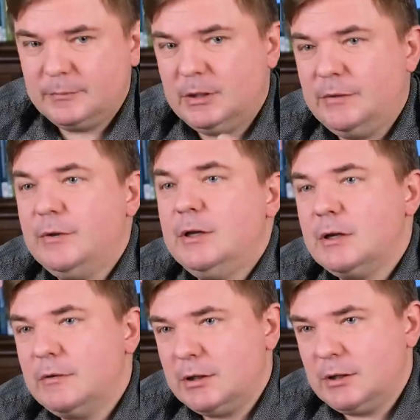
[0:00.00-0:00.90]

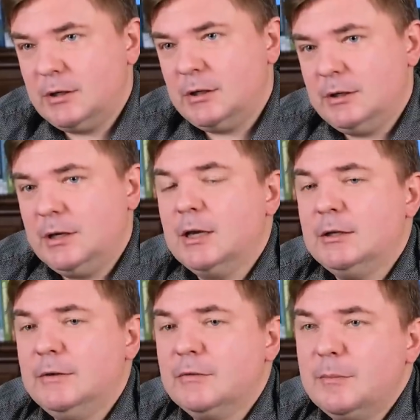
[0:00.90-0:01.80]
нивелировать эти
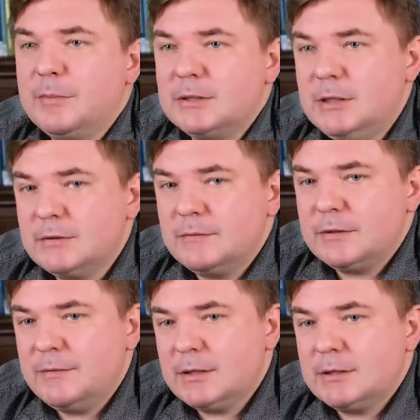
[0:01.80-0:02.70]
негативные последствия,
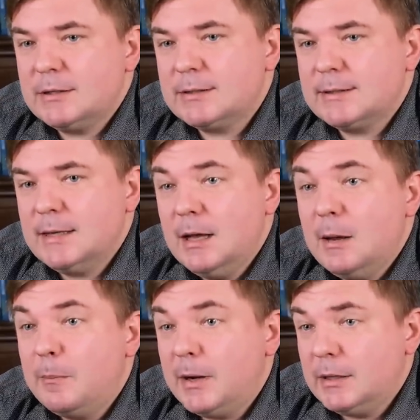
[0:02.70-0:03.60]
связанные с
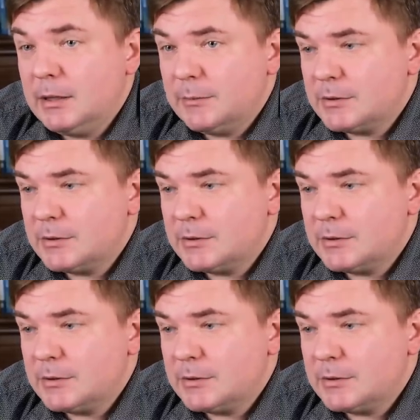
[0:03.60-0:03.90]
падением